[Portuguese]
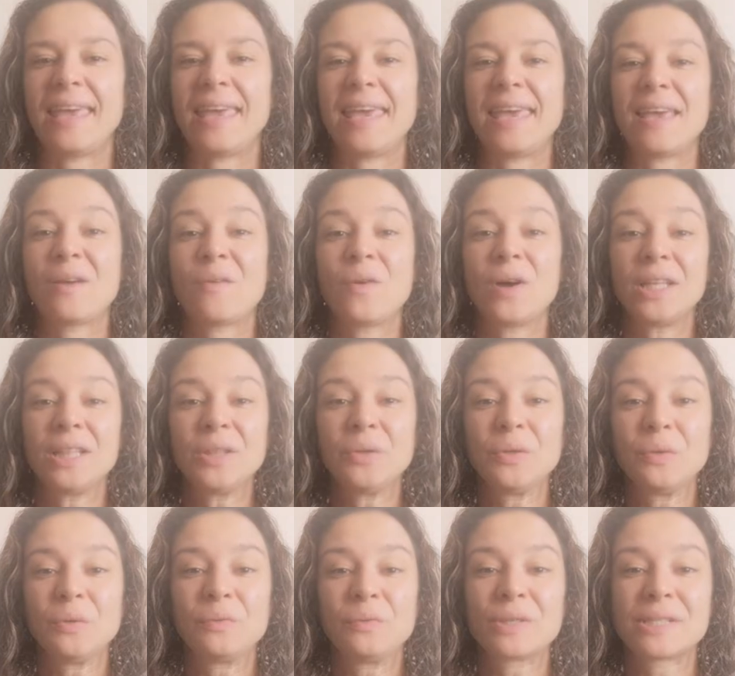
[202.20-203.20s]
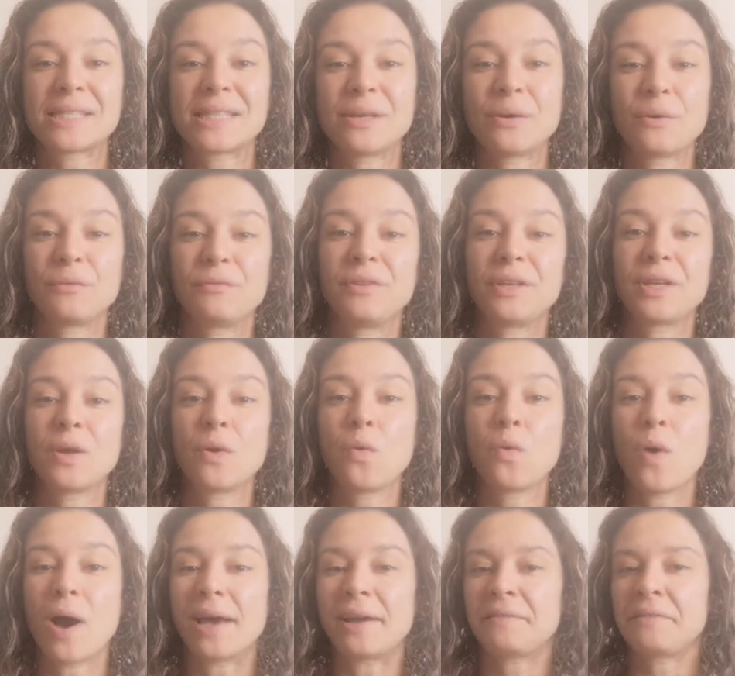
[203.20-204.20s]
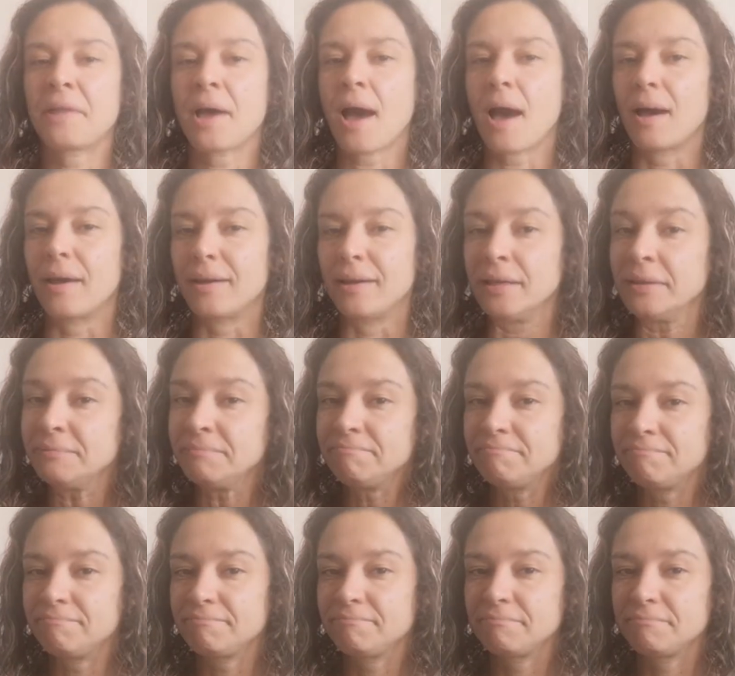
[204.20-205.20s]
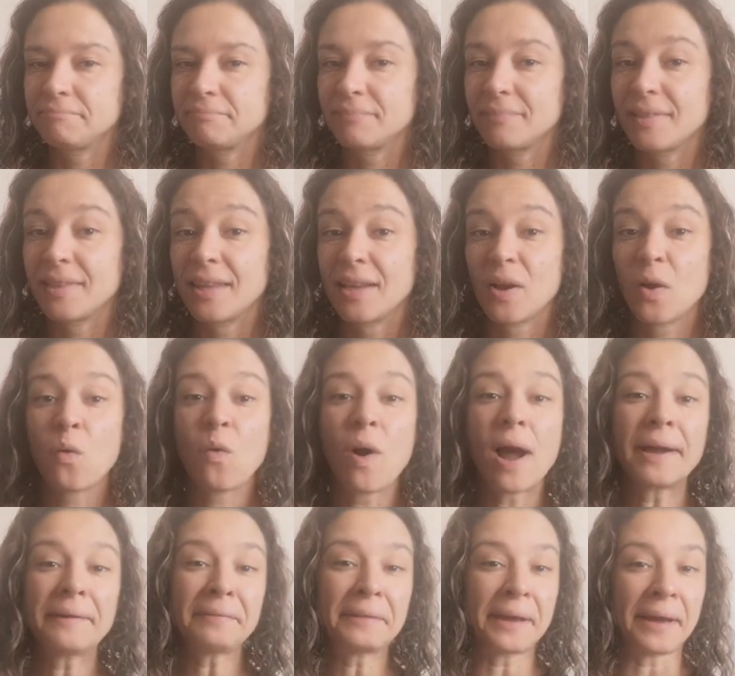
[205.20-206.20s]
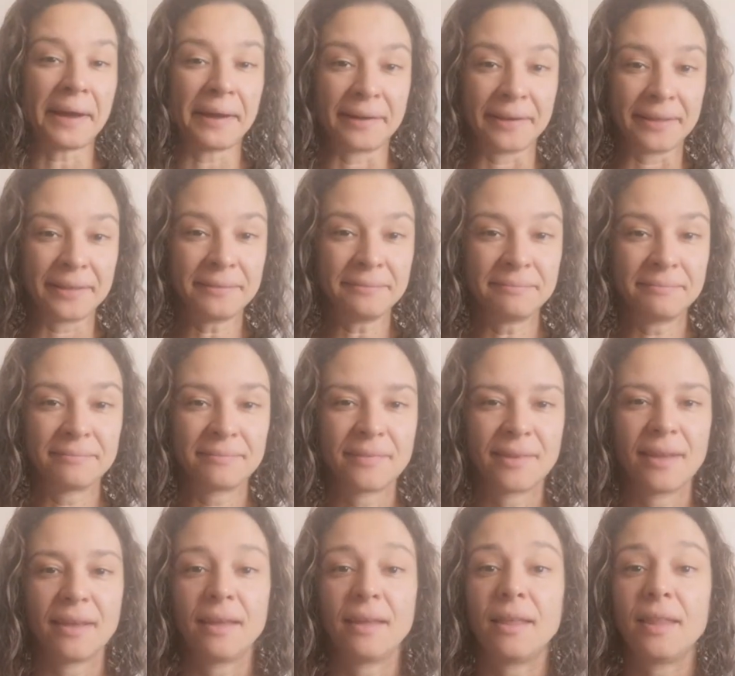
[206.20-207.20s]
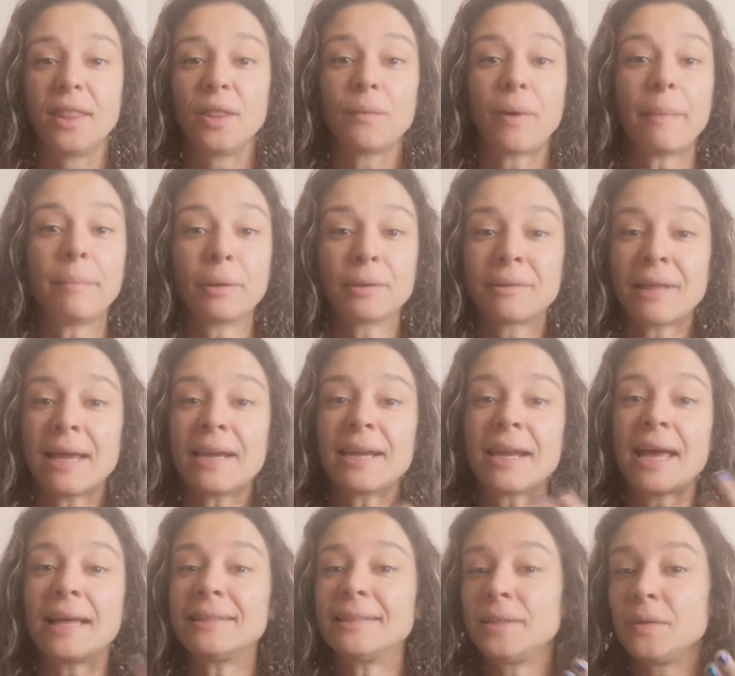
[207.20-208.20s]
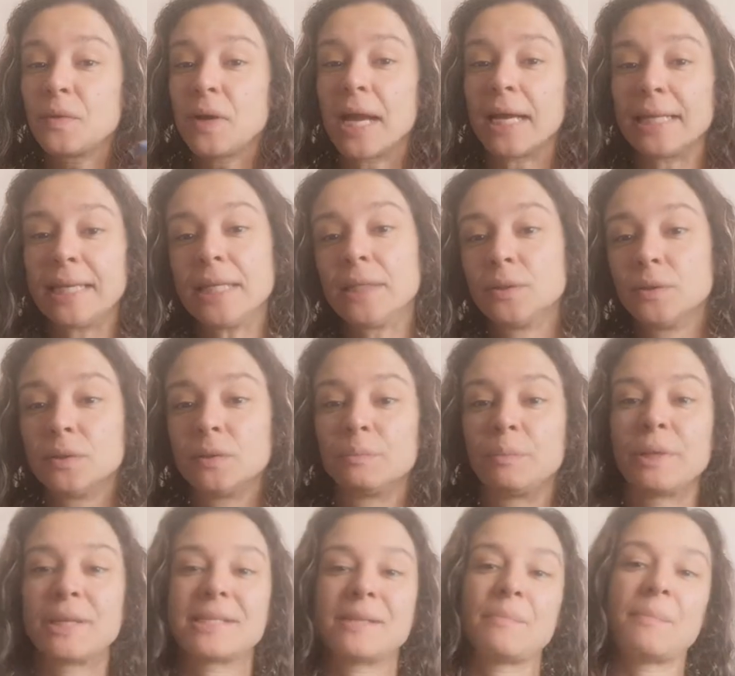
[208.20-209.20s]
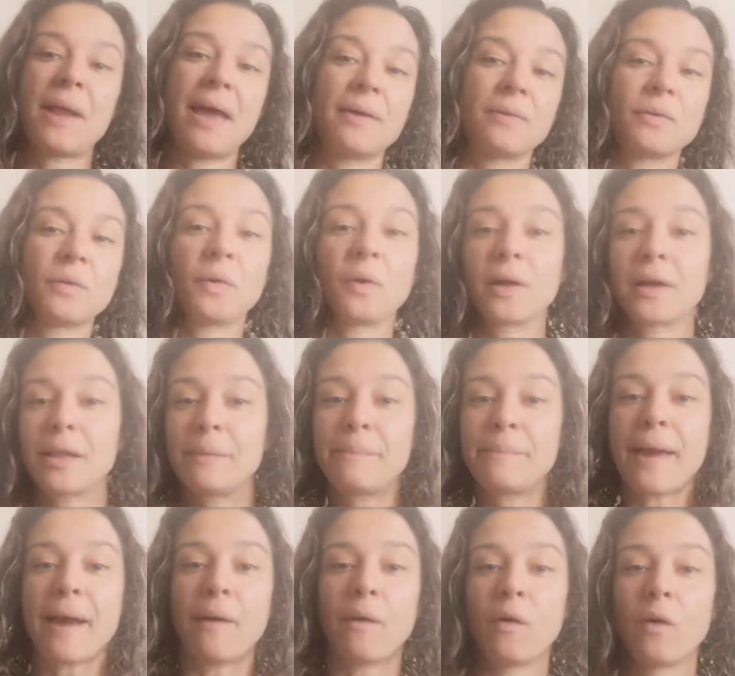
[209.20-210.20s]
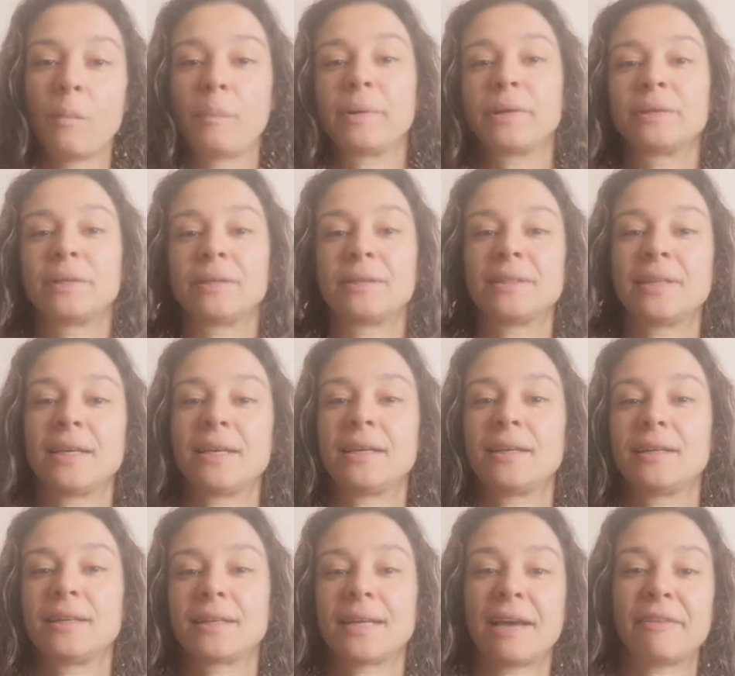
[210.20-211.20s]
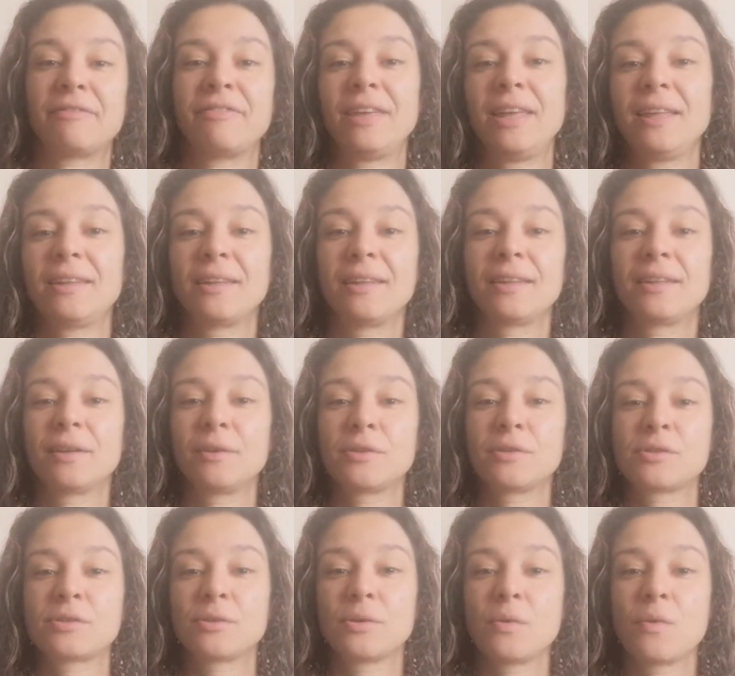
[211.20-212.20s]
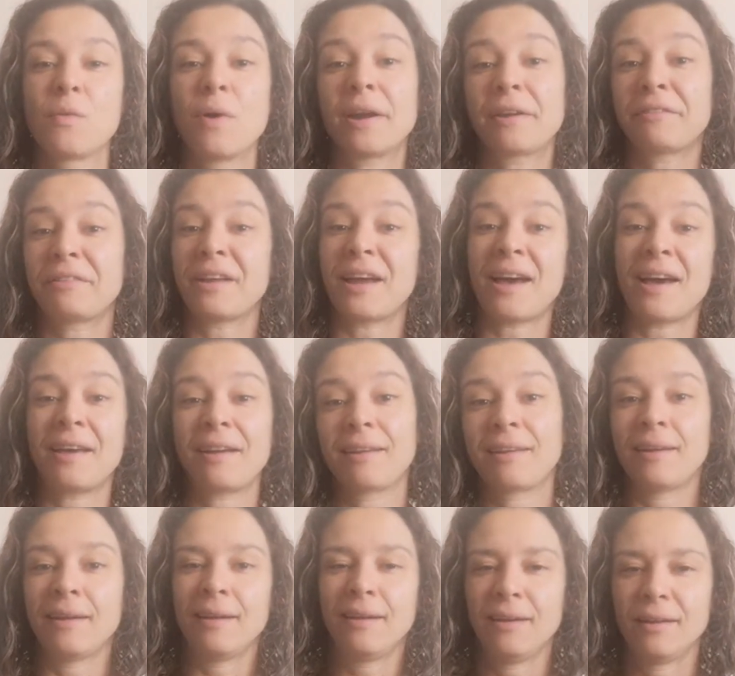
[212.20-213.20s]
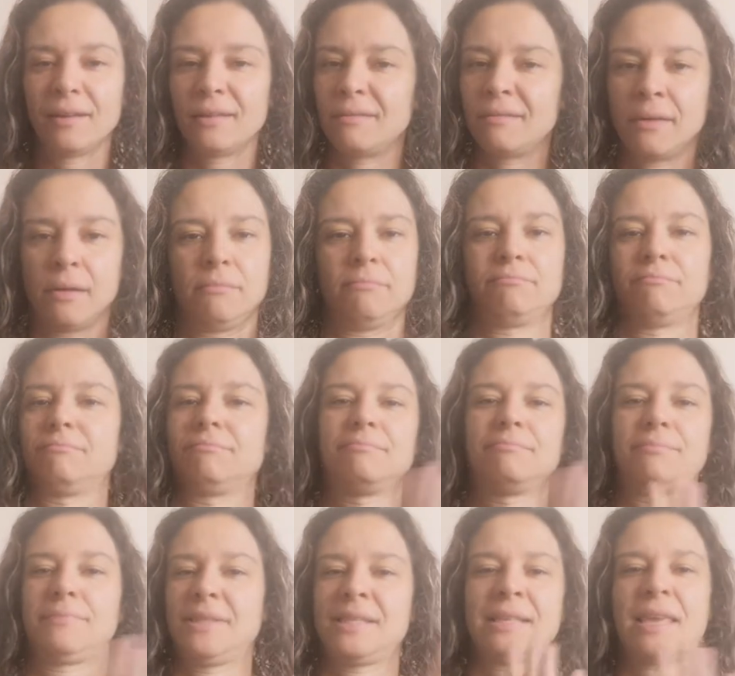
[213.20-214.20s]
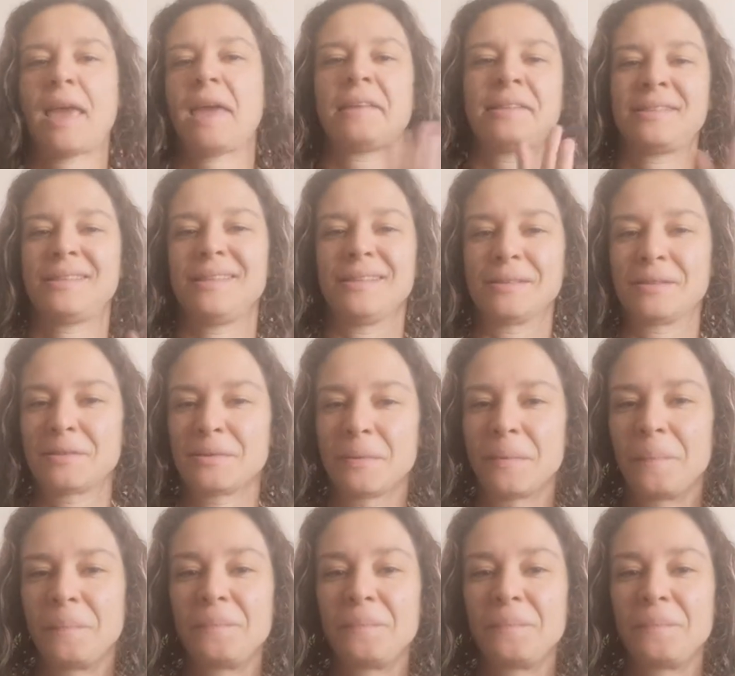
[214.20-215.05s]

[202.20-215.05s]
É, quando você ouvir guardare, guardare não é botar nada em lugar nenhum. Por exemplo, ah, eu tô colocando minha roupa na, na gaveta, então estou guardare. Não, esquece isso.